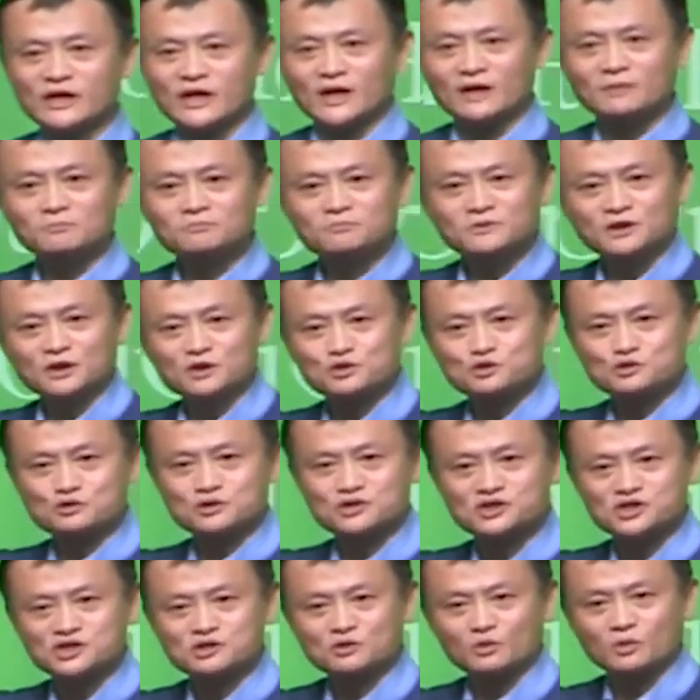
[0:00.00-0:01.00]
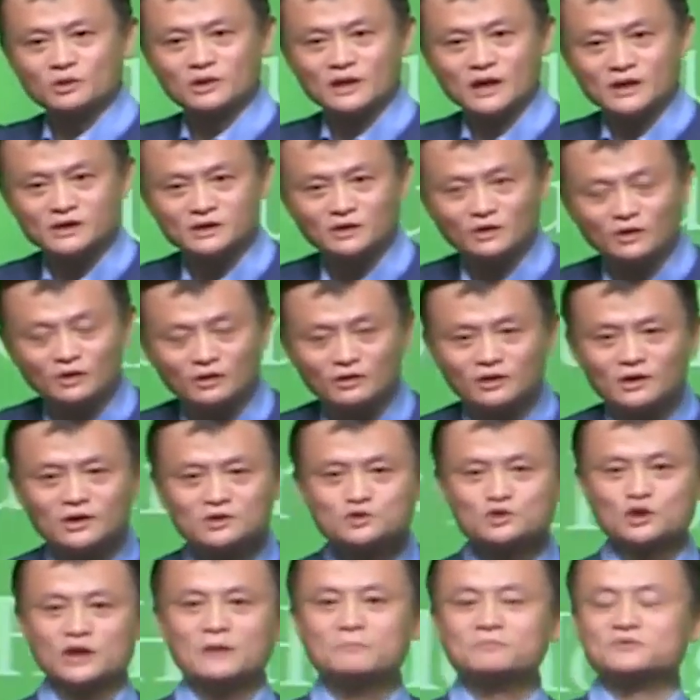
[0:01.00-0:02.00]
进 MBA 学习回来以后，
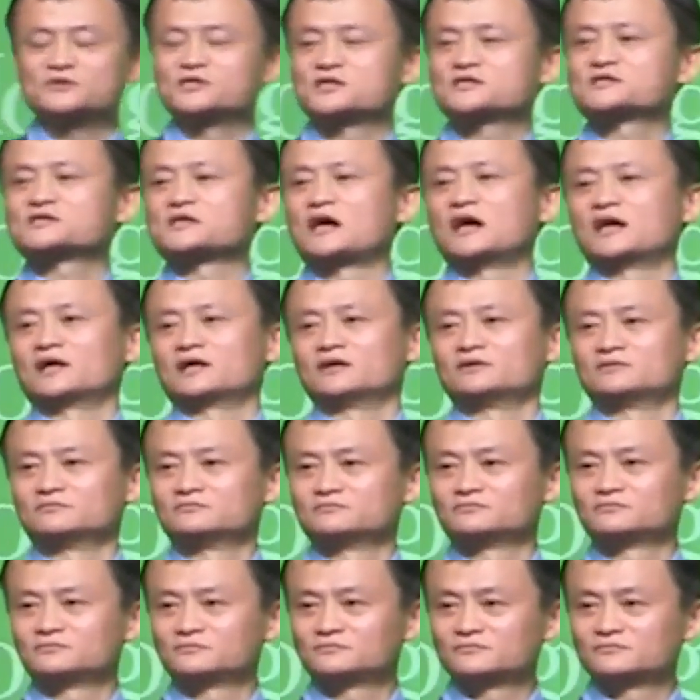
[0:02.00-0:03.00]
全比较傻了。